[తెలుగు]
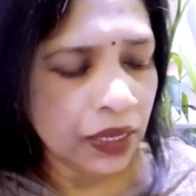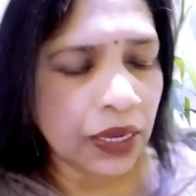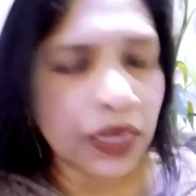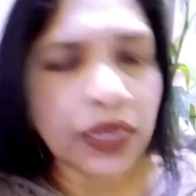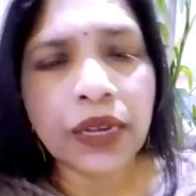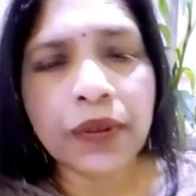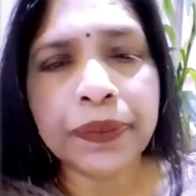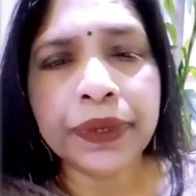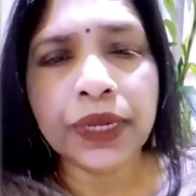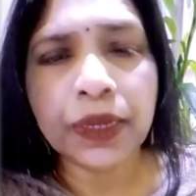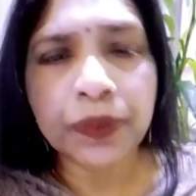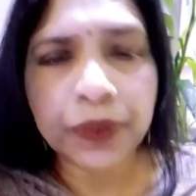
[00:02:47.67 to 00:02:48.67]
ఇంకా
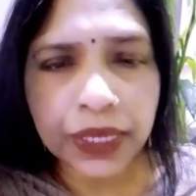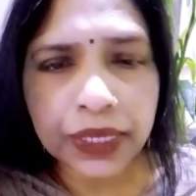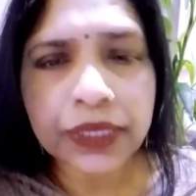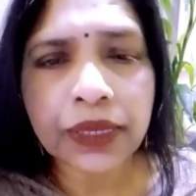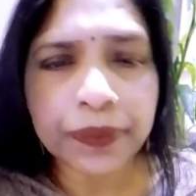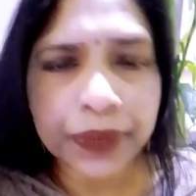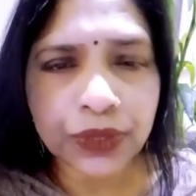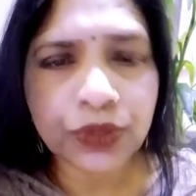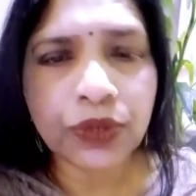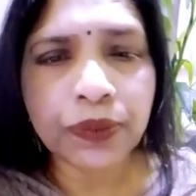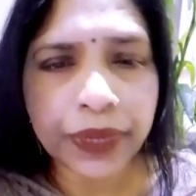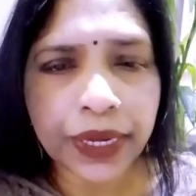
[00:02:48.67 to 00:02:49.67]
డబ్బులన్నా
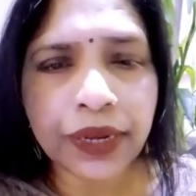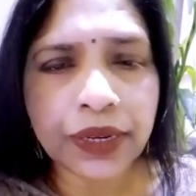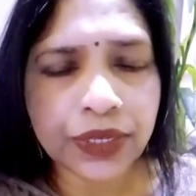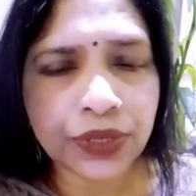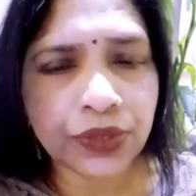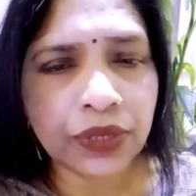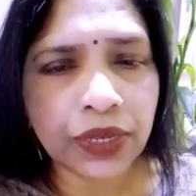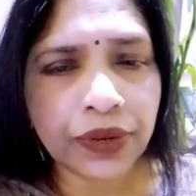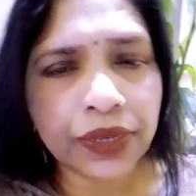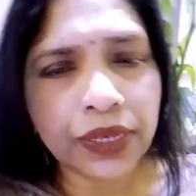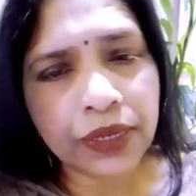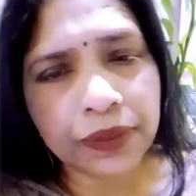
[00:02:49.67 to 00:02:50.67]
సంపాదించుకుని బ్యాంకులు
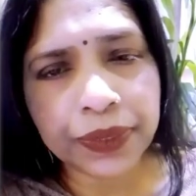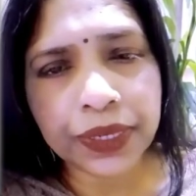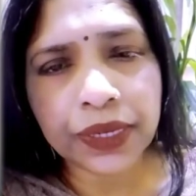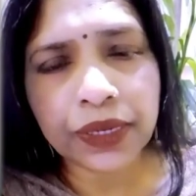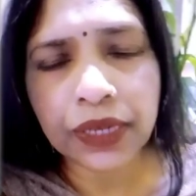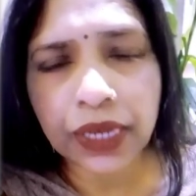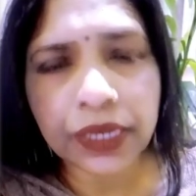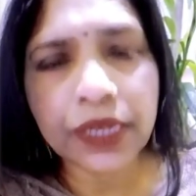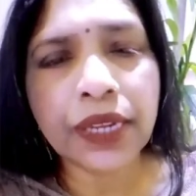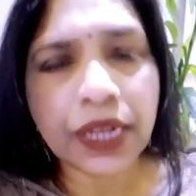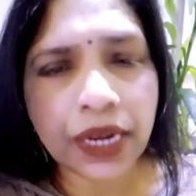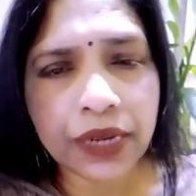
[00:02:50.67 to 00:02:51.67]
వేసుకున్నావంటే నీ బిడ్డలనే
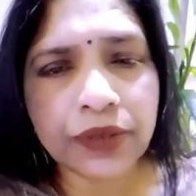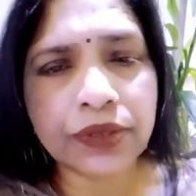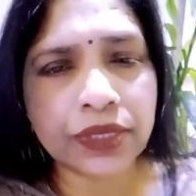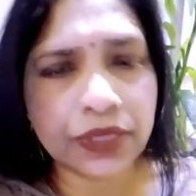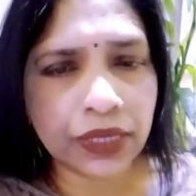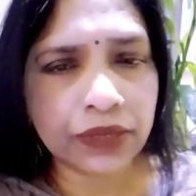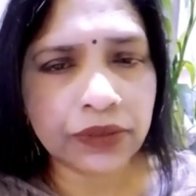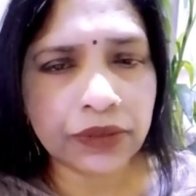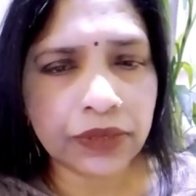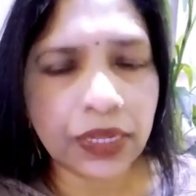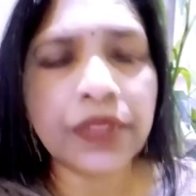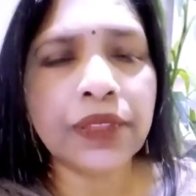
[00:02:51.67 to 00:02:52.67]
నీ కాడికి వస్తారు
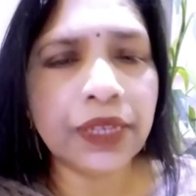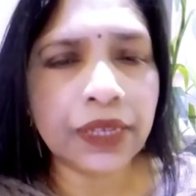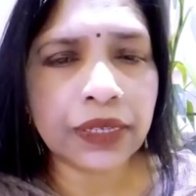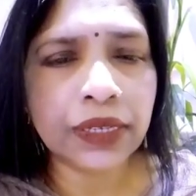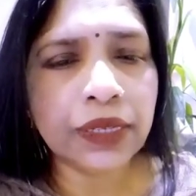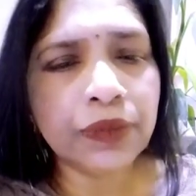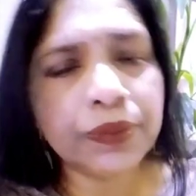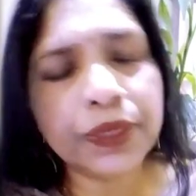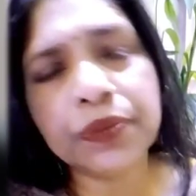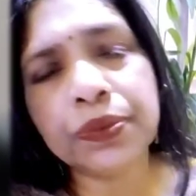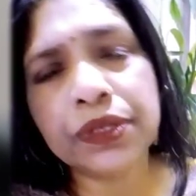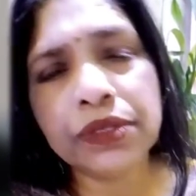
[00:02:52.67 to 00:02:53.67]
అంతే
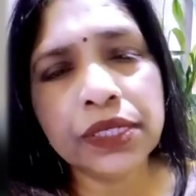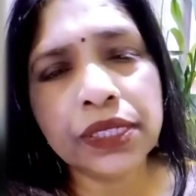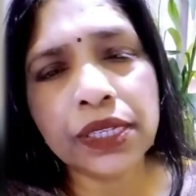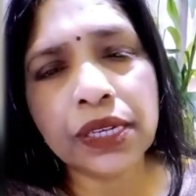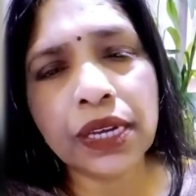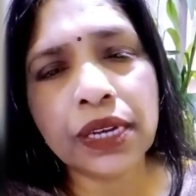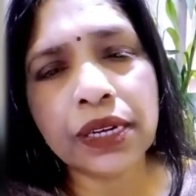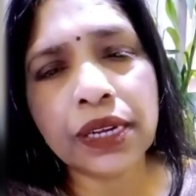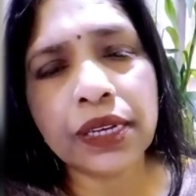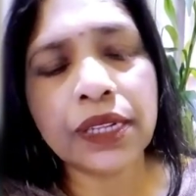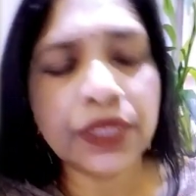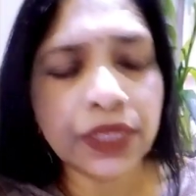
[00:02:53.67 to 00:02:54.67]
ఇటువంటి పనులు చేయగాక
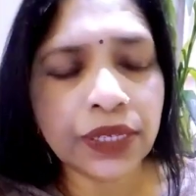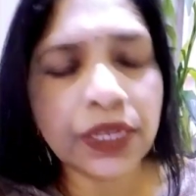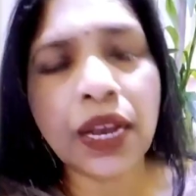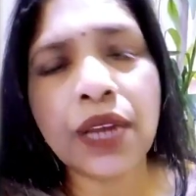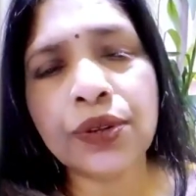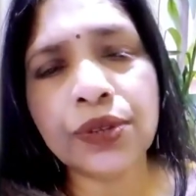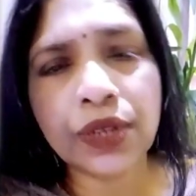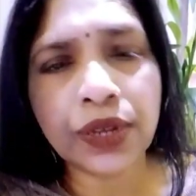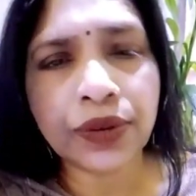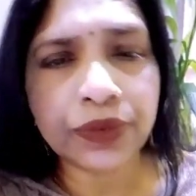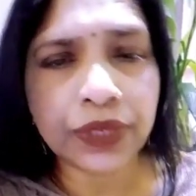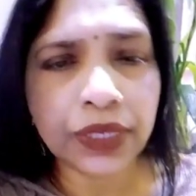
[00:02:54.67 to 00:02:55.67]
నాయన తిని
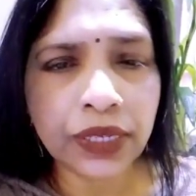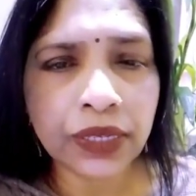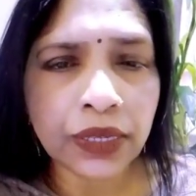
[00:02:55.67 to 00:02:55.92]
ఆరోగ్యంగా ఉండి